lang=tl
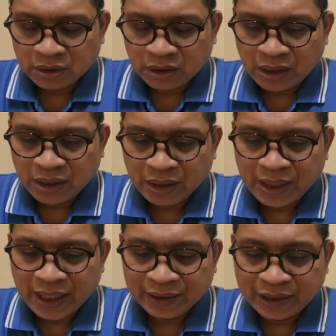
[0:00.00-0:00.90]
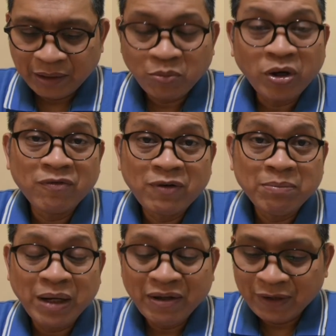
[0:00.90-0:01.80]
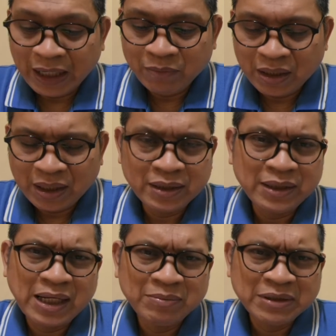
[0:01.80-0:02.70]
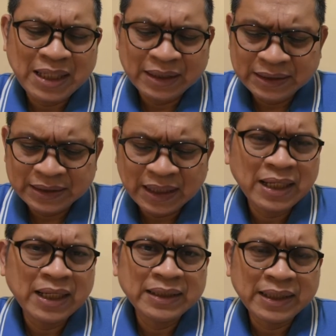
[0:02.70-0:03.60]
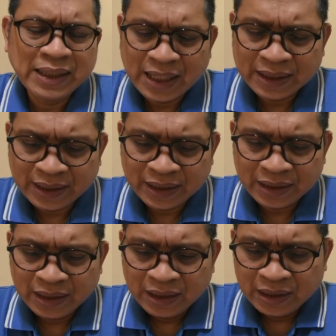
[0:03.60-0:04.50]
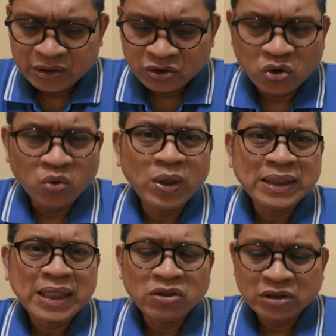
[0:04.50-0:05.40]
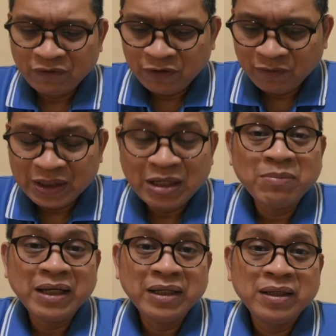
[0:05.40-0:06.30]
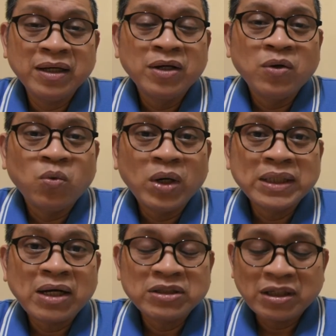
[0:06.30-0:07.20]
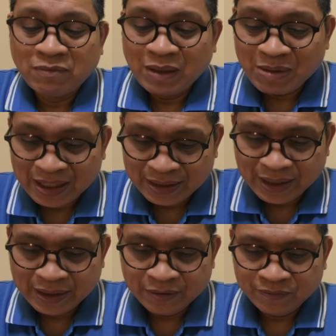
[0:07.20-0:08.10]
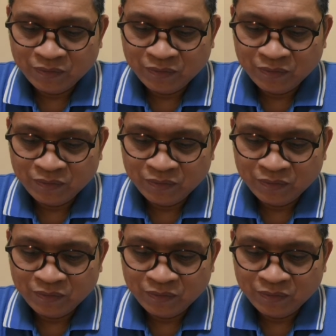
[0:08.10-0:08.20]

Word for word: Uh, dahil 3.5 by 5, uh, ah, tinimes natin sa 300. So, 1,050 by 1,500.